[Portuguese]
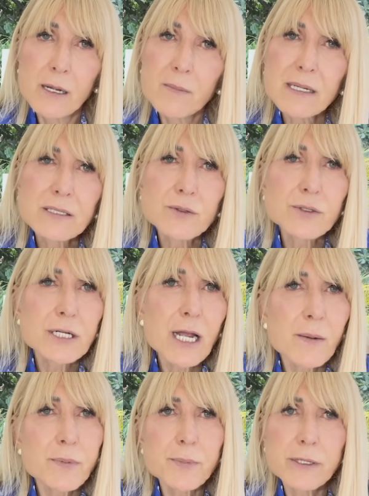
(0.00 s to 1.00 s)
Mas o
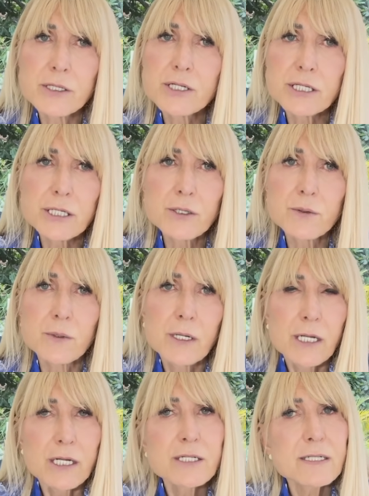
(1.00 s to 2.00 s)
diabo mentiu
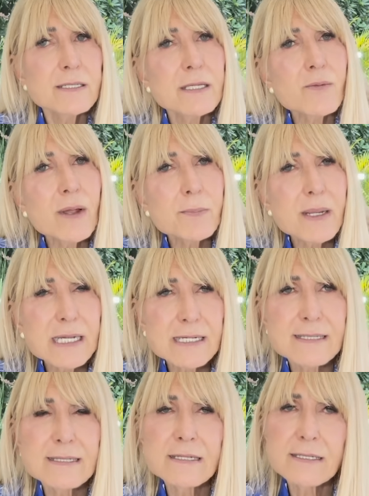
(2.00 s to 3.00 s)
e disse: não é bem
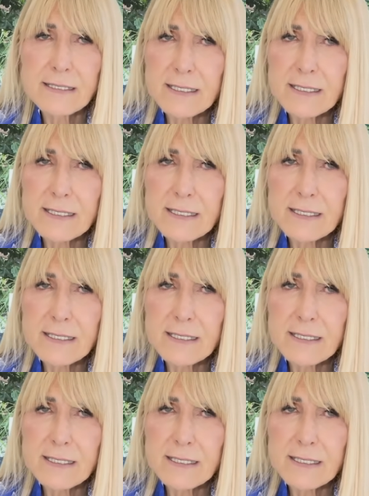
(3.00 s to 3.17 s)
assim.